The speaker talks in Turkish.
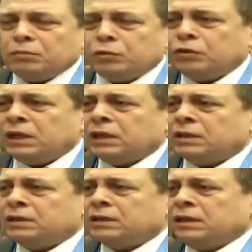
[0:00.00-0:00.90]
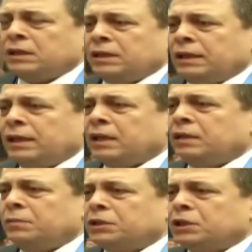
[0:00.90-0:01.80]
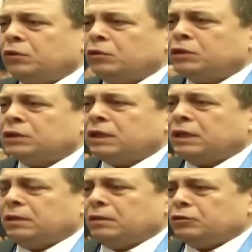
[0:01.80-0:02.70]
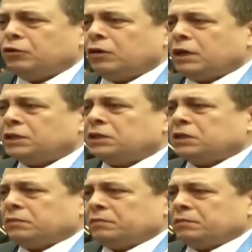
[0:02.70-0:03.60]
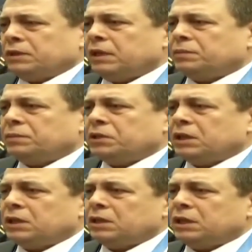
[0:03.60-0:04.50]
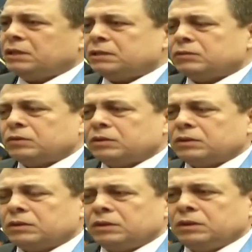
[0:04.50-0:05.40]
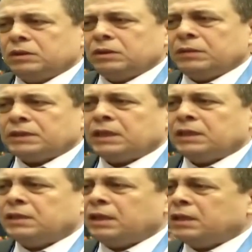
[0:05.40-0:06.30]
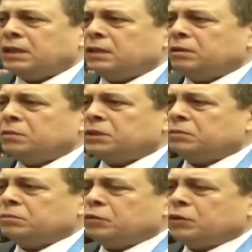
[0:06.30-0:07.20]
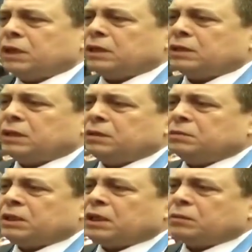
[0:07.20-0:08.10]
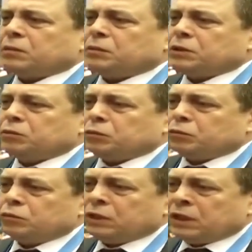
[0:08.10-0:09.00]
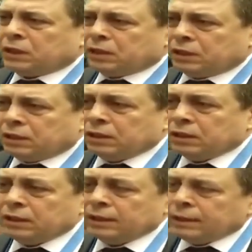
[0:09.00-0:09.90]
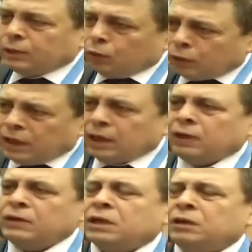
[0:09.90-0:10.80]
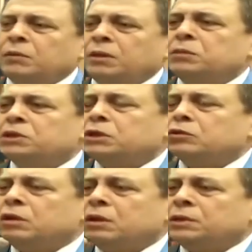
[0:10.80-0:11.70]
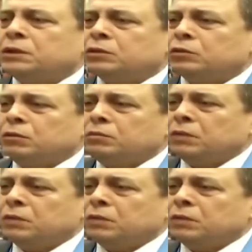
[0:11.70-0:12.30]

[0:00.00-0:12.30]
bunun altında herhangi bir şey olursa çok açık net bir şekilde e, masayı terk edin. Bizim bunun altına imza atmamız mümkün değil dedi. Ona ilaveten ben bir şey söylemek istiyorum.